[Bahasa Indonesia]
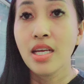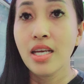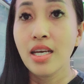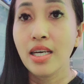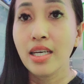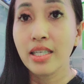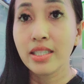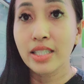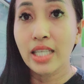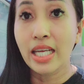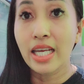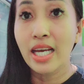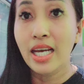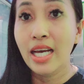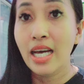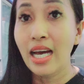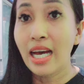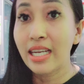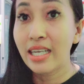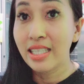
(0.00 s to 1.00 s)
uh, saya
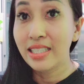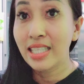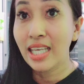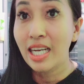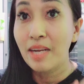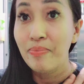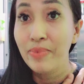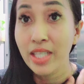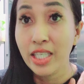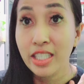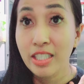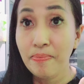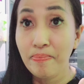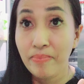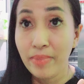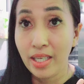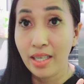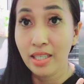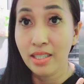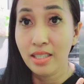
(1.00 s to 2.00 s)
ada saraf
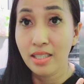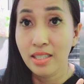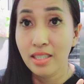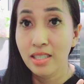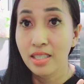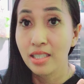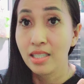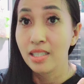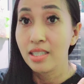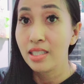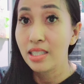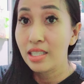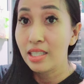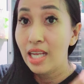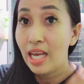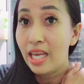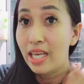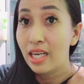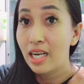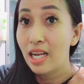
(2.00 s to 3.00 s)
terjepit di
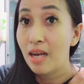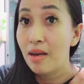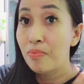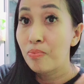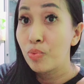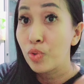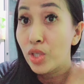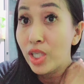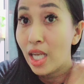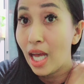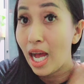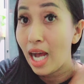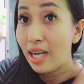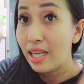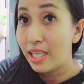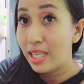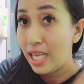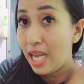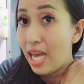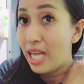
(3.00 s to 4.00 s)
daerah pundak
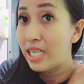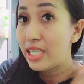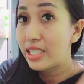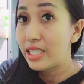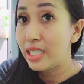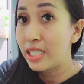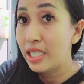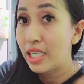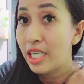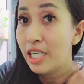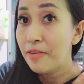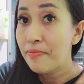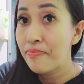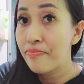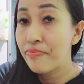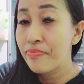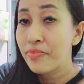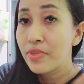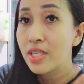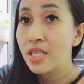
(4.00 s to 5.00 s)
ya di sini
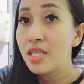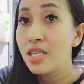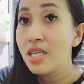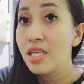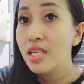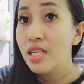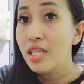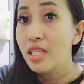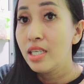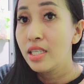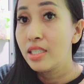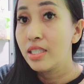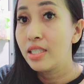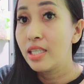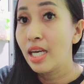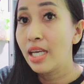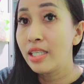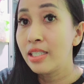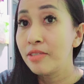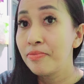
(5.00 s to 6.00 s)

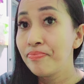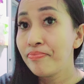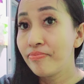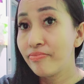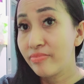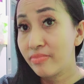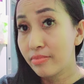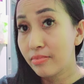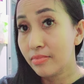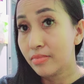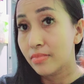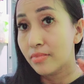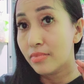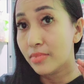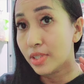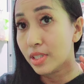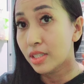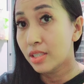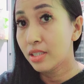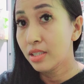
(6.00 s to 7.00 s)
dan
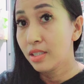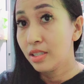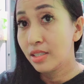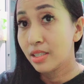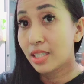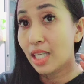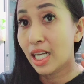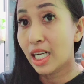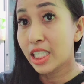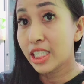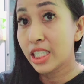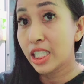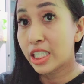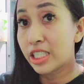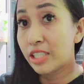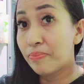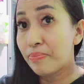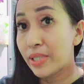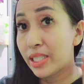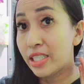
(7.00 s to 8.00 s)
saraf
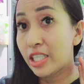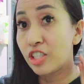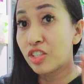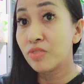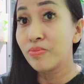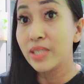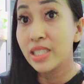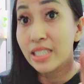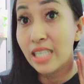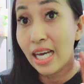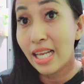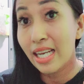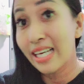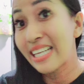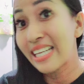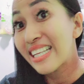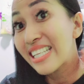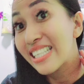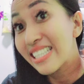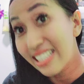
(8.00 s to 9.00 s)
terjepitnya itu menjalar
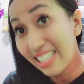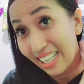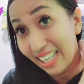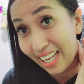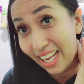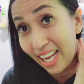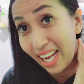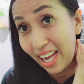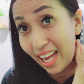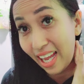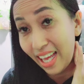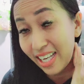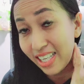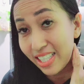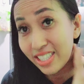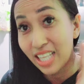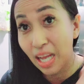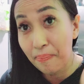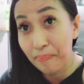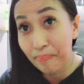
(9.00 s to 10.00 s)
ke leher
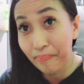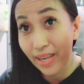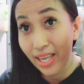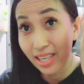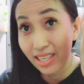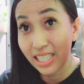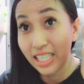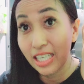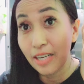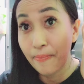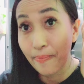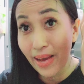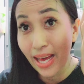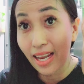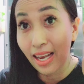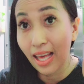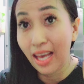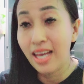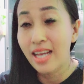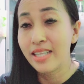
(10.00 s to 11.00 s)
sampai ke
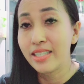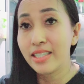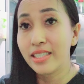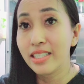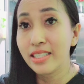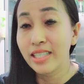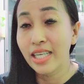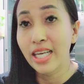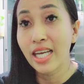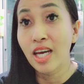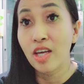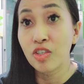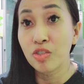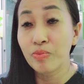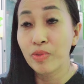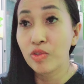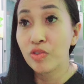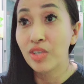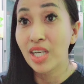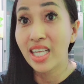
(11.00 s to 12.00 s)
kepala jadi saya harus
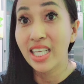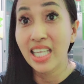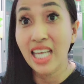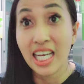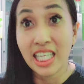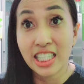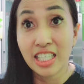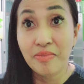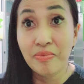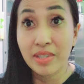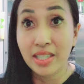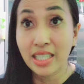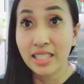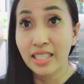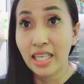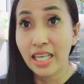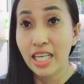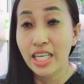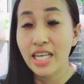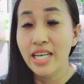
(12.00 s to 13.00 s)
mengurangi aktivitas
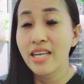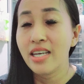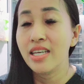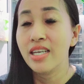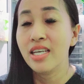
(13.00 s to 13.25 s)
saya